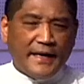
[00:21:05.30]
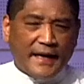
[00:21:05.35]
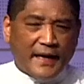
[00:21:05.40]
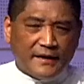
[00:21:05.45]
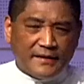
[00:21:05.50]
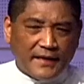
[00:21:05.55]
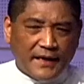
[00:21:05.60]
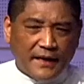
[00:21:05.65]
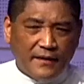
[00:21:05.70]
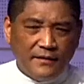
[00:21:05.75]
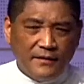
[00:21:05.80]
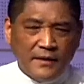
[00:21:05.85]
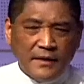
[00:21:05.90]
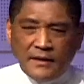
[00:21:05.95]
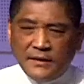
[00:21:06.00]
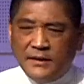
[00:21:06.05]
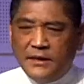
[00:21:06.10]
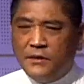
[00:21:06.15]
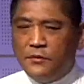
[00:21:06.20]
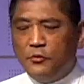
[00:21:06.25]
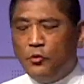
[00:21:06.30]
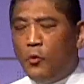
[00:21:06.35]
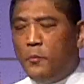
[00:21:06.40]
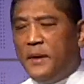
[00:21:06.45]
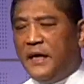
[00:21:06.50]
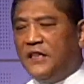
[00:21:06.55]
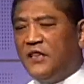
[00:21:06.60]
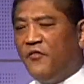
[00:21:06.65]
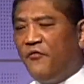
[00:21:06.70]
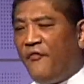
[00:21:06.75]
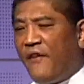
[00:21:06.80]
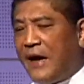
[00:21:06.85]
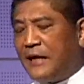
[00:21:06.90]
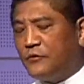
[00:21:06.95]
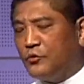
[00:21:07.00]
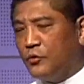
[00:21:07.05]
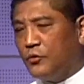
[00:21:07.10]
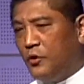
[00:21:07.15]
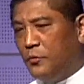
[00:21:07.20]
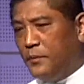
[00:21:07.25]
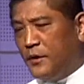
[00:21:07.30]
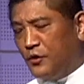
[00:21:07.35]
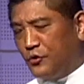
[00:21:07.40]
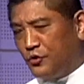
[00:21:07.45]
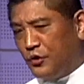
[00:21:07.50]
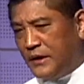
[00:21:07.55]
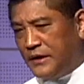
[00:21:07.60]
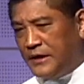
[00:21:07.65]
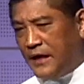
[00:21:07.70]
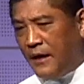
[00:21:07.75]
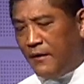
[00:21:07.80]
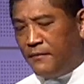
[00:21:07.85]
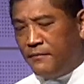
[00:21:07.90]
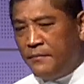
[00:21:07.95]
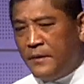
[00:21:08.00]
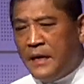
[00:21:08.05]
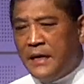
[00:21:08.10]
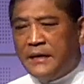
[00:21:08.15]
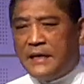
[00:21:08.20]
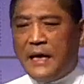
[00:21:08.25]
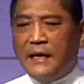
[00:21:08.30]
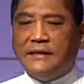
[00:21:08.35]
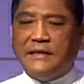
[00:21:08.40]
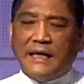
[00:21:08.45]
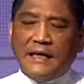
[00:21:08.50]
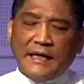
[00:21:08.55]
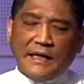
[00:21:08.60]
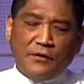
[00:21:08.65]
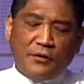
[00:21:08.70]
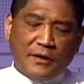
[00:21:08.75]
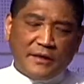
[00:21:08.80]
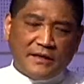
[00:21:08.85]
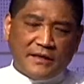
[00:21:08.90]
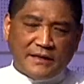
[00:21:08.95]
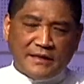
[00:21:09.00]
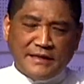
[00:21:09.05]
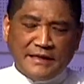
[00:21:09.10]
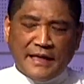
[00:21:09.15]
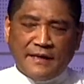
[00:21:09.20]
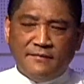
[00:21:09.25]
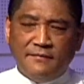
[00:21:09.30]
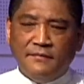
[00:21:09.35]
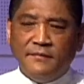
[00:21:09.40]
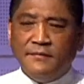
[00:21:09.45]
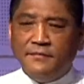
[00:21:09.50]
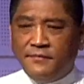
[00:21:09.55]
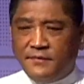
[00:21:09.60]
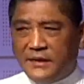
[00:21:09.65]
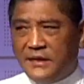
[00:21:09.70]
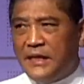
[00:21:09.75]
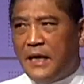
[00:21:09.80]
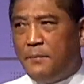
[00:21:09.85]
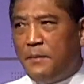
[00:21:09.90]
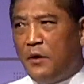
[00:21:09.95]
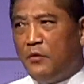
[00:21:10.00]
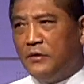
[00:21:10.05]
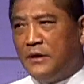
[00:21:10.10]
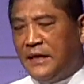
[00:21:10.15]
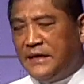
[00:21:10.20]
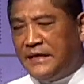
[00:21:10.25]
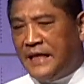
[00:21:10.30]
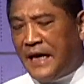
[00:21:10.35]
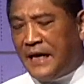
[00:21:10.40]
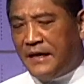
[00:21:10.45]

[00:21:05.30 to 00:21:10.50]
2天。其实我每次发作都没有睡觉，但在那段时间，你知道吗？我在家